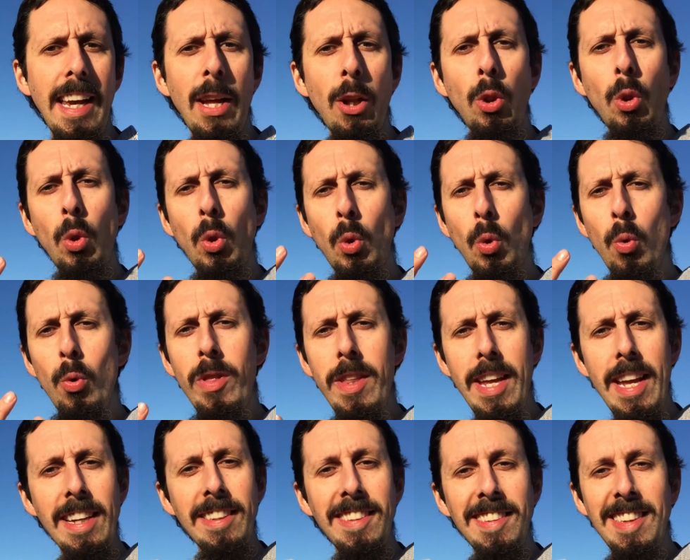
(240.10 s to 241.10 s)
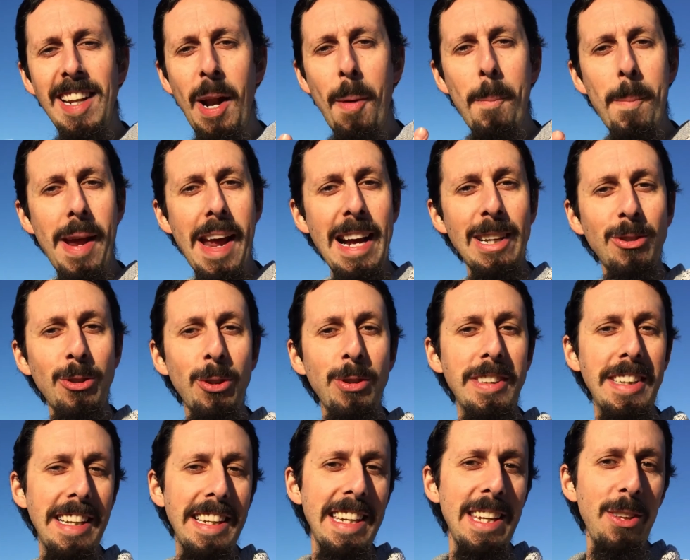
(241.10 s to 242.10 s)
que tu diestra me ha
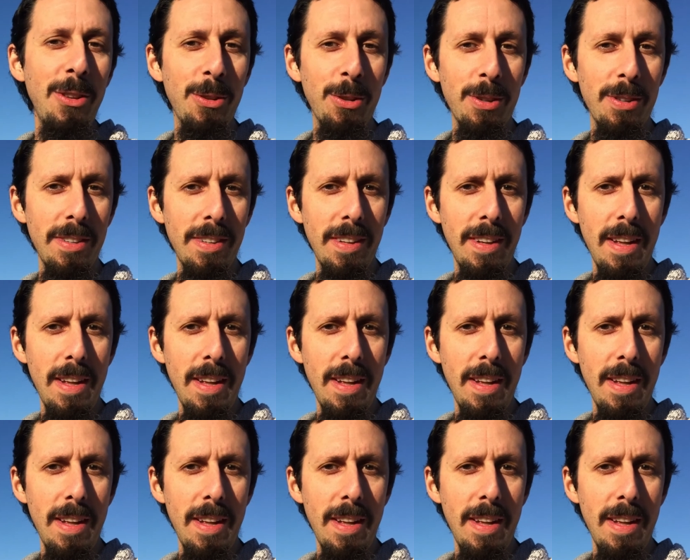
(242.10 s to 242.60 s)
sostenido.